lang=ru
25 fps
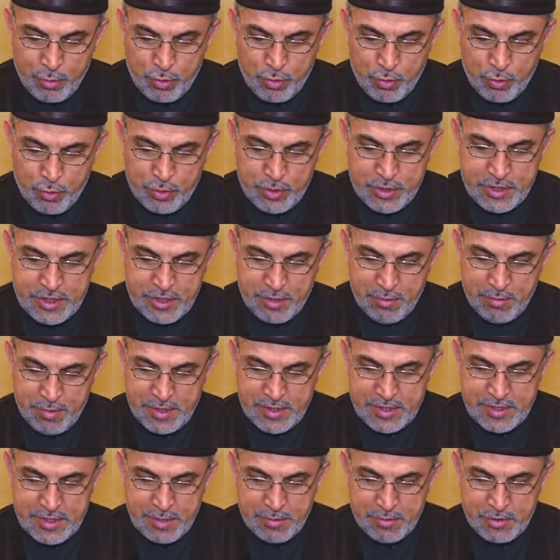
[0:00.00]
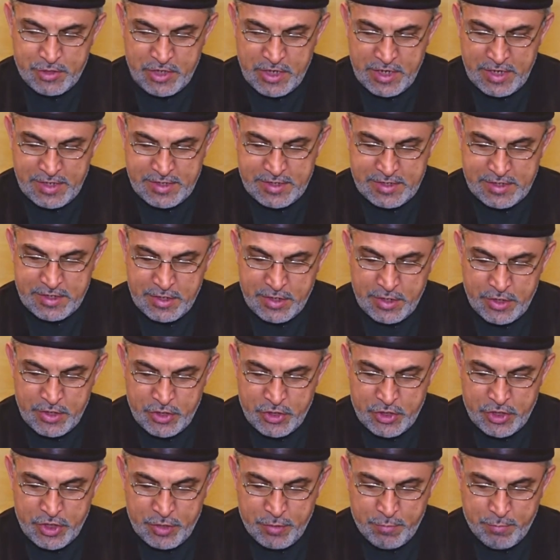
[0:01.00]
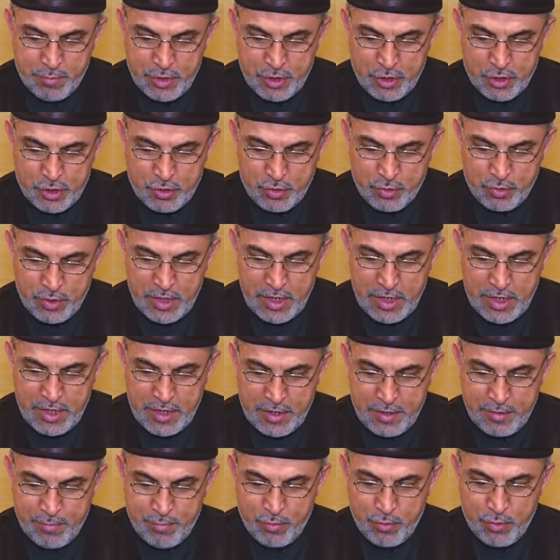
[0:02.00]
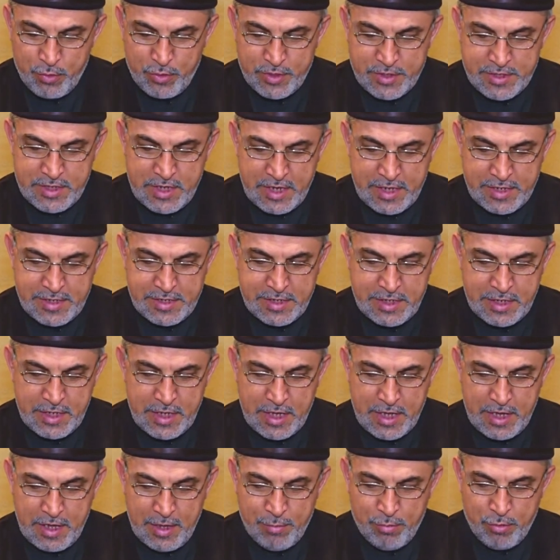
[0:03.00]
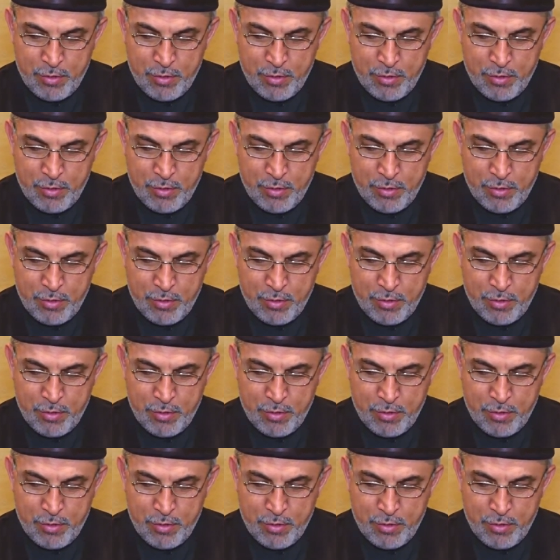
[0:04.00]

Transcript: Первую часть данной лекции мы провели в селении Новососетли,